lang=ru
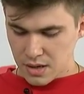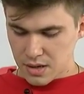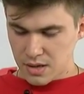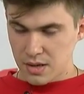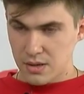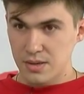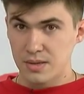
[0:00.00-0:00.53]

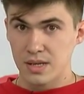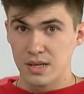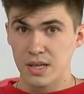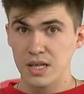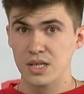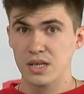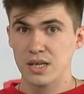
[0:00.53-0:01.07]
Э,
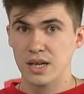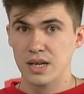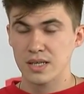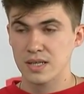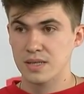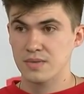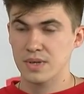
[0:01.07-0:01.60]
тогда же я
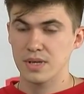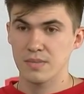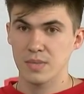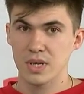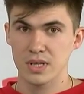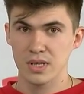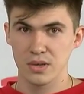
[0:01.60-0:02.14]
со
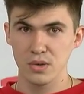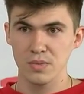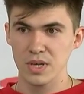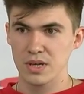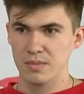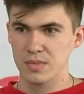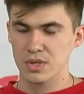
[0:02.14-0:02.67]
своим
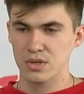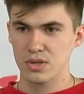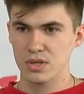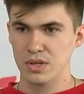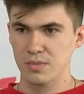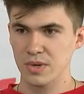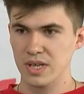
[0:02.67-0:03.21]
одногруппником
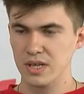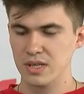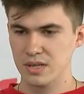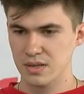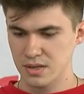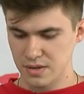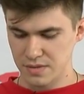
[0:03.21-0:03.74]
создал
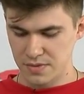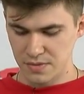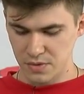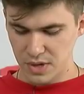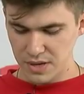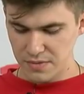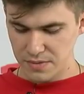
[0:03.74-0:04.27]
проект э,
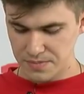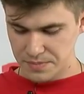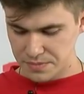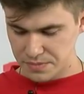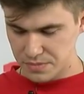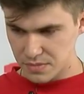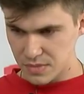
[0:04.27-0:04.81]
FIFA
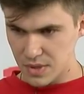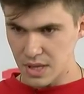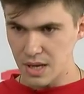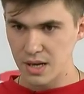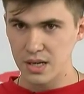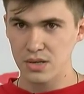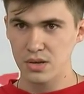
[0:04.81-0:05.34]

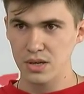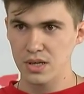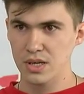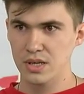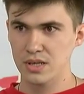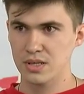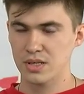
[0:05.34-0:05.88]
Life,
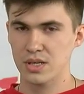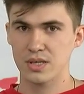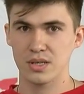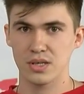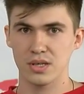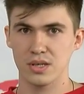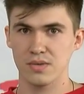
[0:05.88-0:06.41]
который сейчас
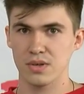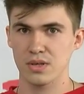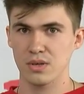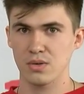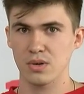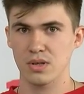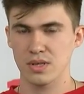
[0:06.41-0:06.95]
насчитывает
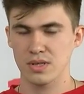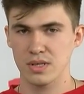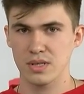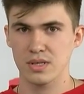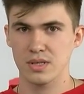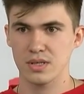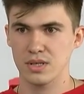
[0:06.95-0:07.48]
около
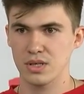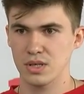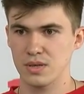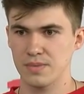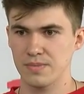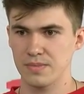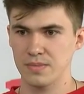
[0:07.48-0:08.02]
10
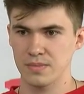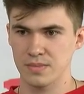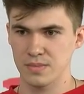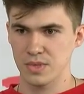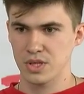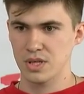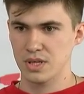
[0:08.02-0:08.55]
тысяч
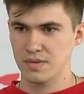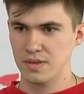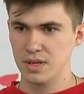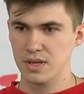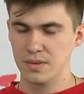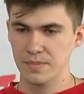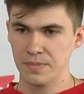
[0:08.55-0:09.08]

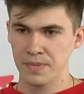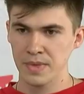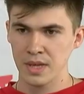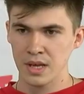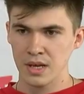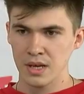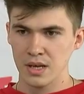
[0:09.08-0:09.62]
человек,
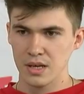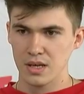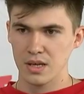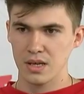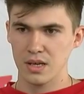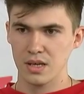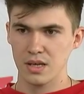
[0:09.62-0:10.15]

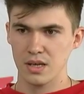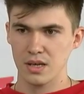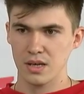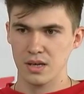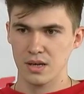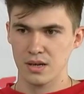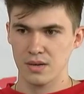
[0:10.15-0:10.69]

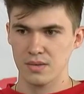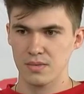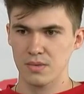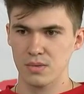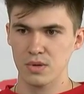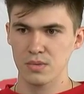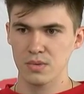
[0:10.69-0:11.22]
и
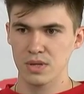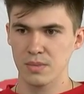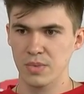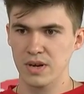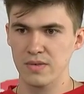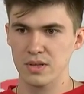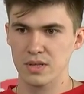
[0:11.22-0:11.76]
он
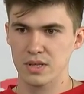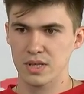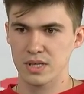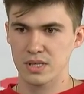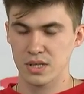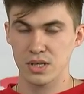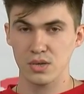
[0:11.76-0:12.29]
направлен
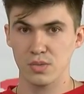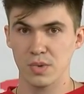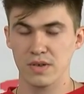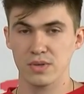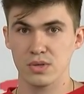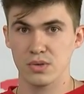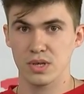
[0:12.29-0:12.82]
на защиту
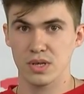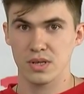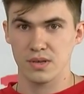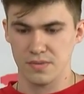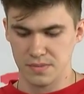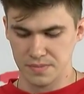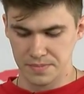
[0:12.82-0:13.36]
прав студентов.